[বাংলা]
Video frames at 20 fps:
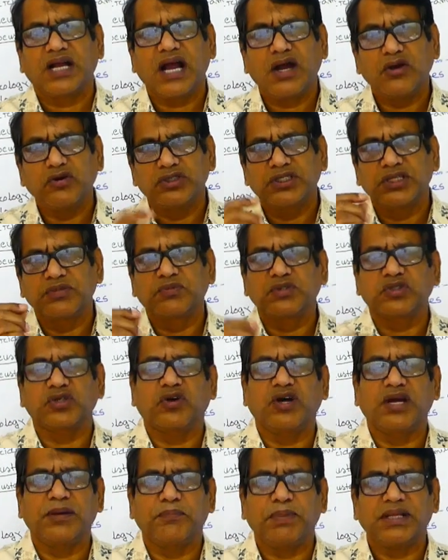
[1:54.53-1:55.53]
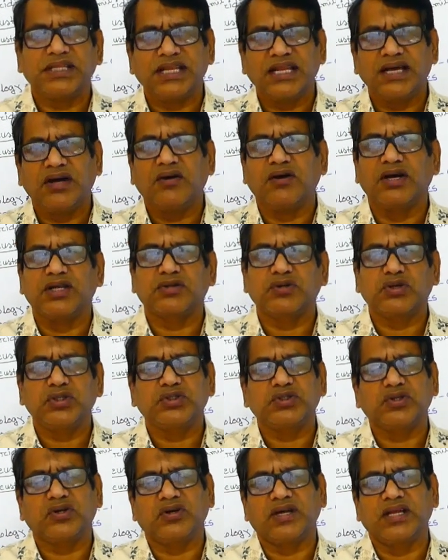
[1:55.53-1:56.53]
কাগজের মতো হয় পাতলা হয়
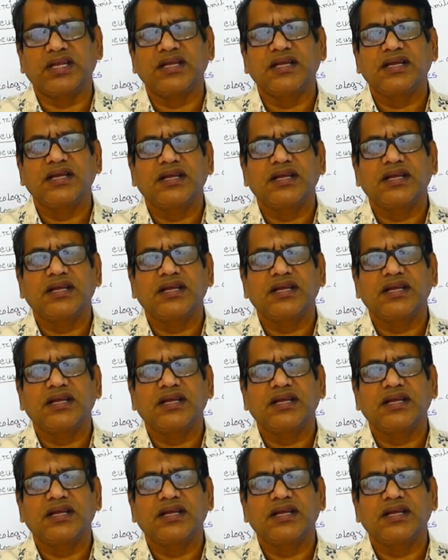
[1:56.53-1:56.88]
স্বচ্ছ হয়